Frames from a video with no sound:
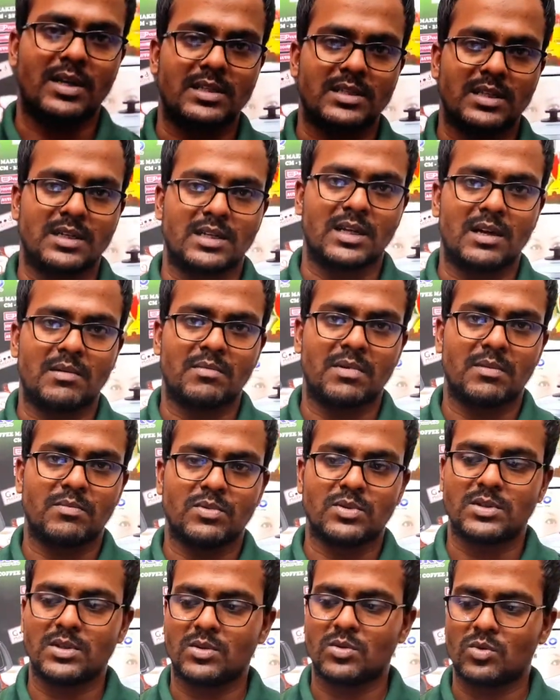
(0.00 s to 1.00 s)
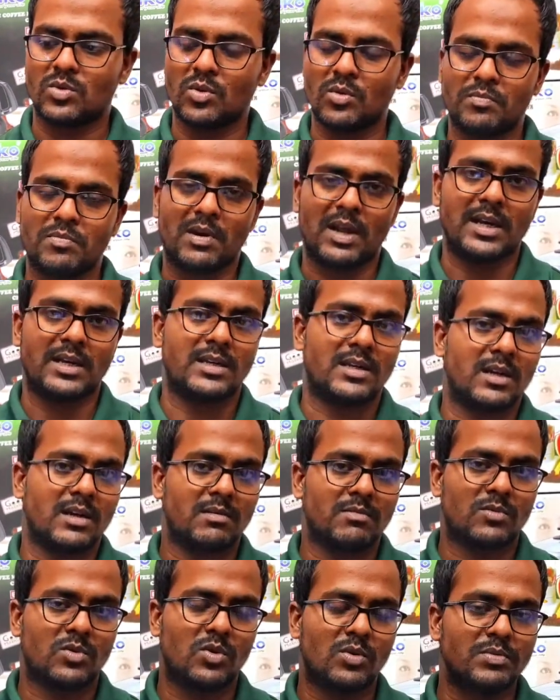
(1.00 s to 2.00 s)
কি যেটা আমরা বুঝি খুব লাইটটা
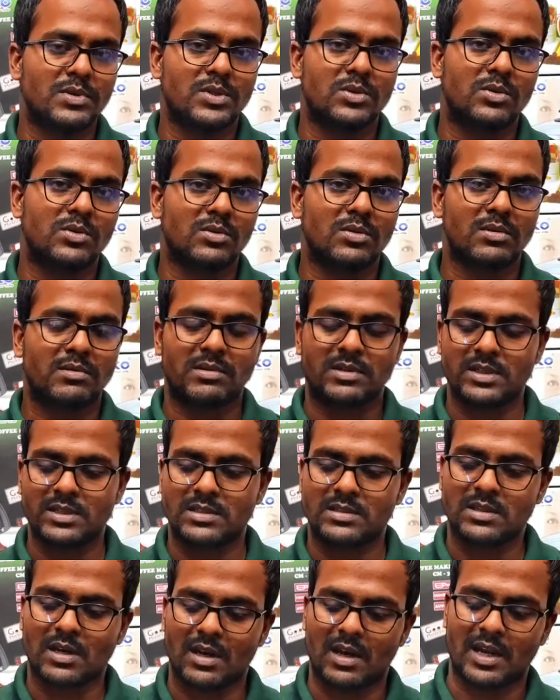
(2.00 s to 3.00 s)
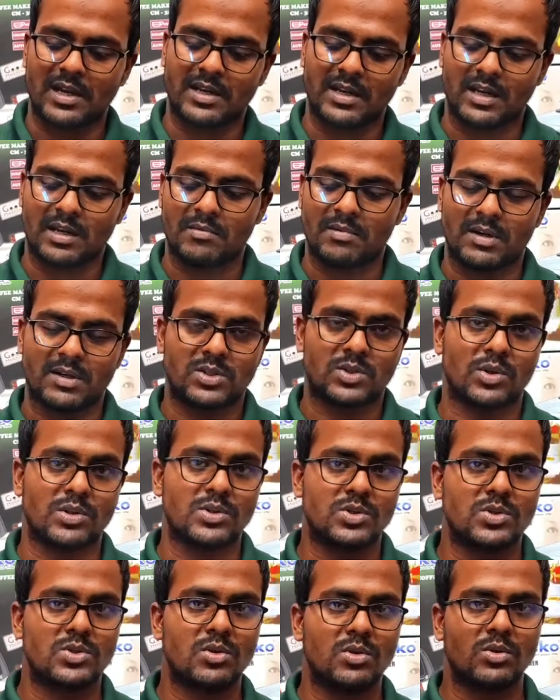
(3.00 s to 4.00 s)
খুবই সুন্দর ক্রিস্টাল লাইট একেবারে
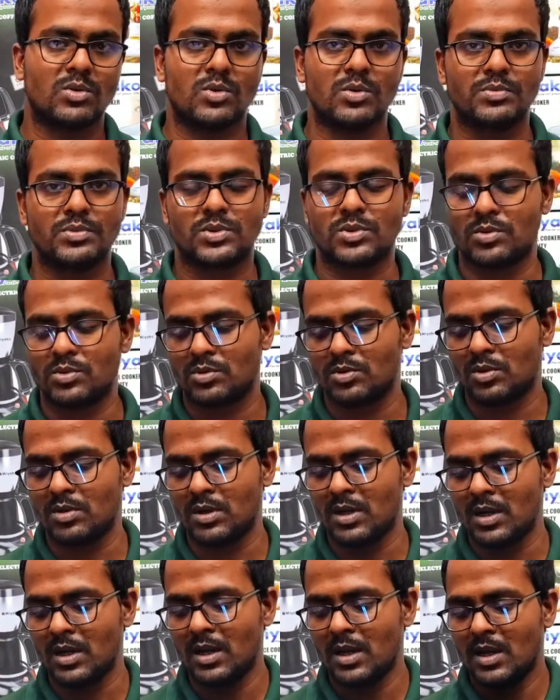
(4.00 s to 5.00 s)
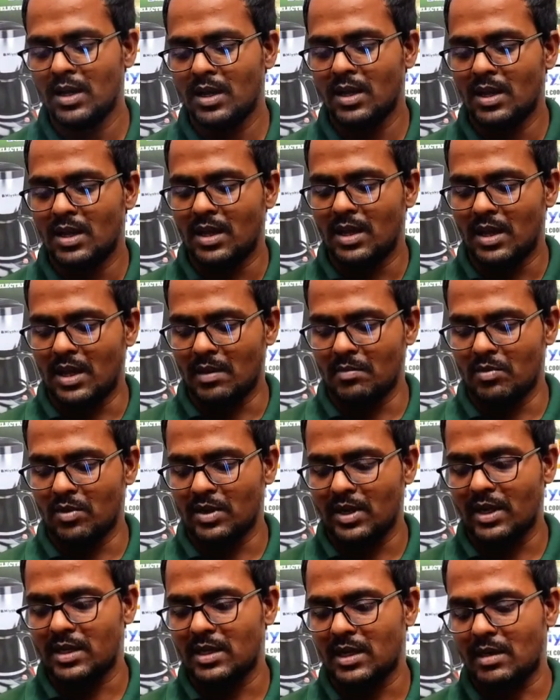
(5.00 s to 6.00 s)
স্বচ্ছ খুব সুন্দর এবং
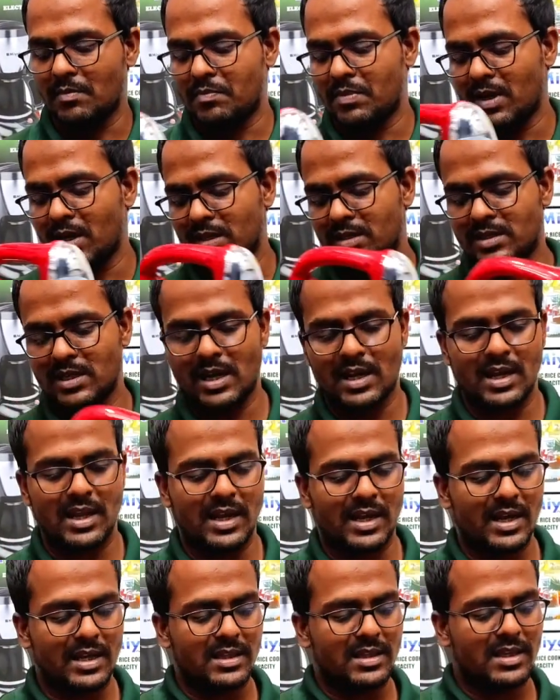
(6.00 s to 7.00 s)
এটা আপনারা চাইলে এখান